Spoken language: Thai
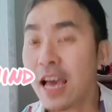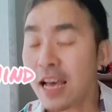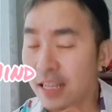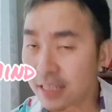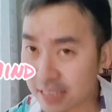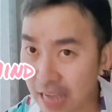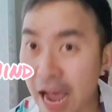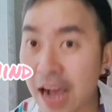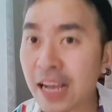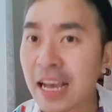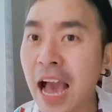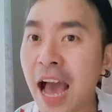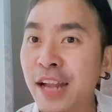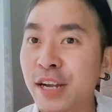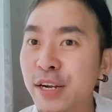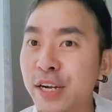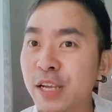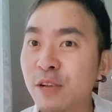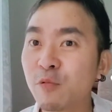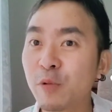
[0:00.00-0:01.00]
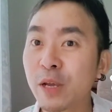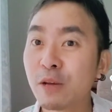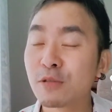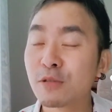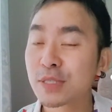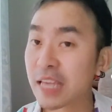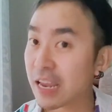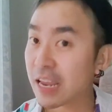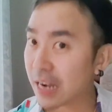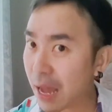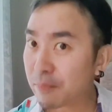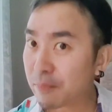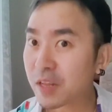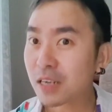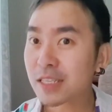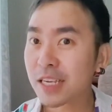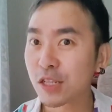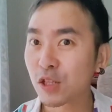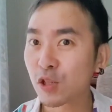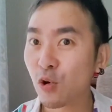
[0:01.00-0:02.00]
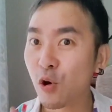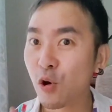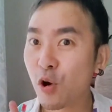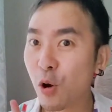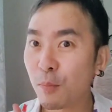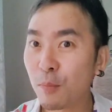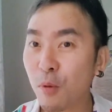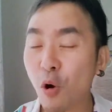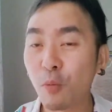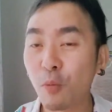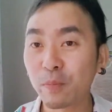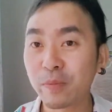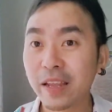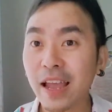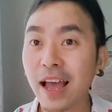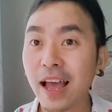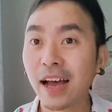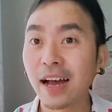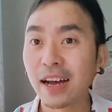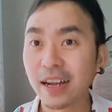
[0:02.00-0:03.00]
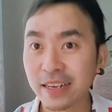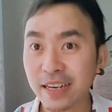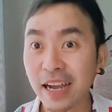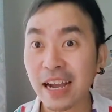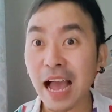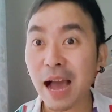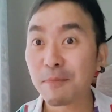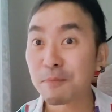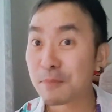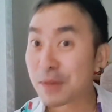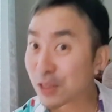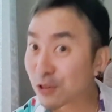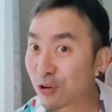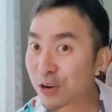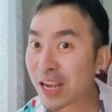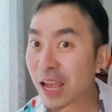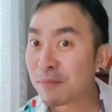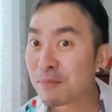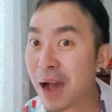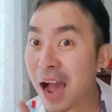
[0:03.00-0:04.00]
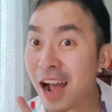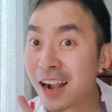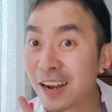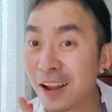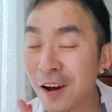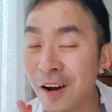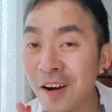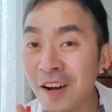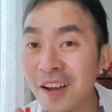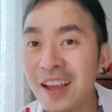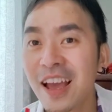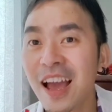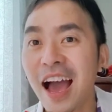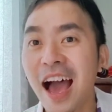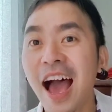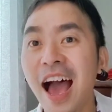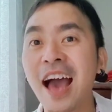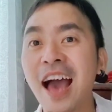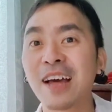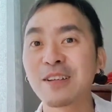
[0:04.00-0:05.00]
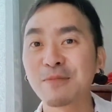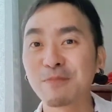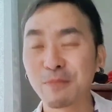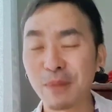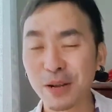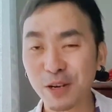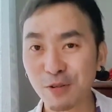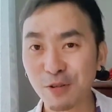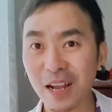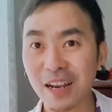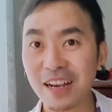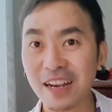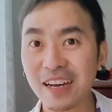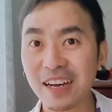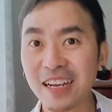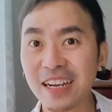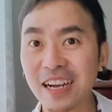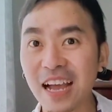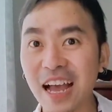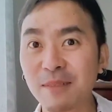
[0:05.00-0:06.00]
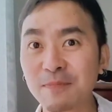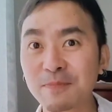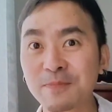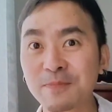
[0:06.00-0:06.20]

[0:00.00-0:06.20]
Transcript: จากการรีวิวเซรั่มทั้ง7ตัวของผมเนี่ยนะครับมีตัวไหนบ้างหรอมาดูกันเลยนะครับ